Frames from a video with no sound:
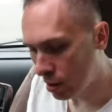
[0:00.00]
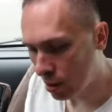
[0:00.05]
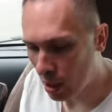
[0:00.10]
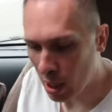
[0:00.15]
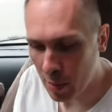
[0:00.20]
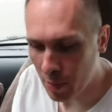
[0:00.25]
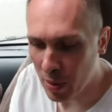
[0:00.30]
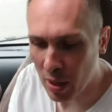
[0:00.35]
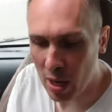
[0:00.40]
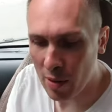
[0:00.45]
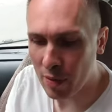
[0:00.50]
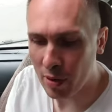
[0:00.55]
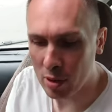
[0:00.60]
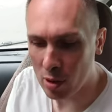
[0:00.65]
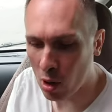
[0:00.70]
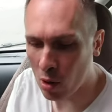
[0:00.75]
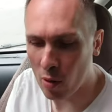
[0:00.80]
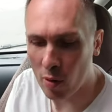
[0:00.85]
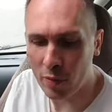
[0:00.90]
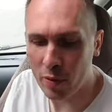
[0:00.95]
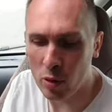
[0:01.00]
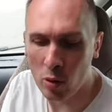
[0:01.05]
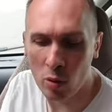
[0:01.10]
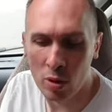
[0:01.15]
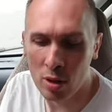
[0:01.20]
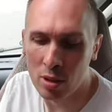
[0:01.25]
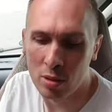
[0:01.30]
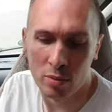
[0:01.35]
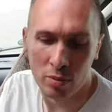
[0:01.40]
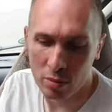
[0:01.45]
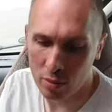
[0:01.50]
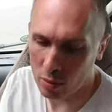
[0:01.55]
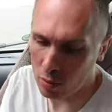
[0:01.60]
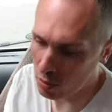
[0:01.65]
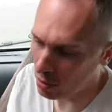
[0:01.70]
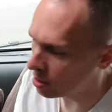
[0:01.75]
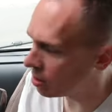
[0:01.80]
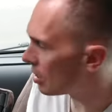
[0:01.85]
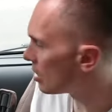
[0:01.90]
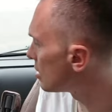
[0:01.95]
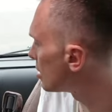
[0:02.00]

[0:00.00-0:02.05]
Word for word: Klebt man einfach drauf auf die Hülle und